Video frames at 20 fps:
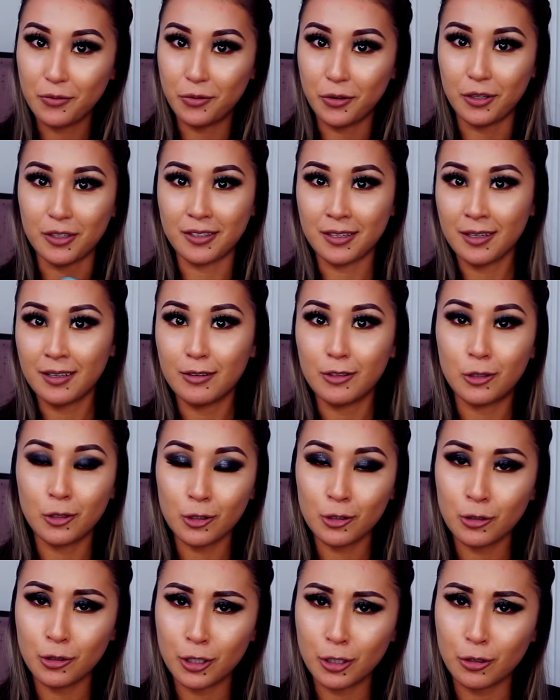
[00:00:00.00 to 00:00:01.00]
Вот то,
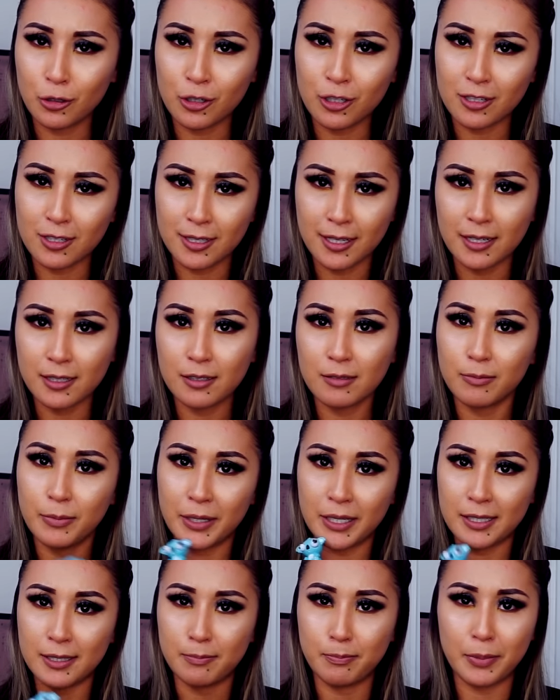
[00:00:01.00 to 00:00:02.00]
что ты должен знать
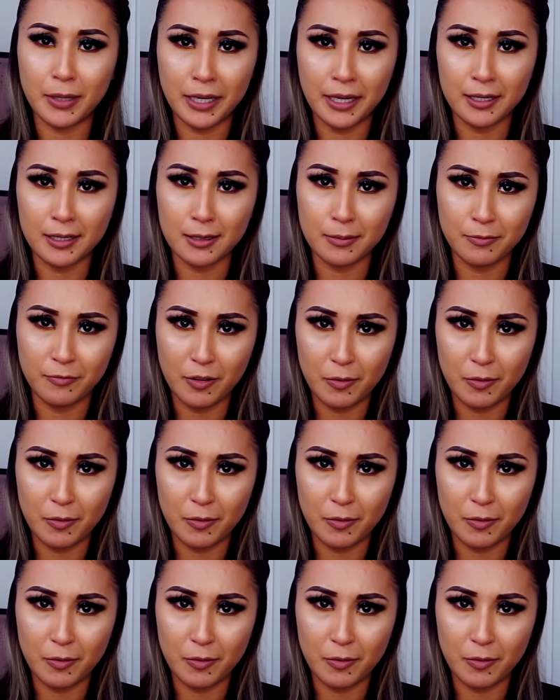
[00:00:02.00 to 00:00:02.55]
перед приездом в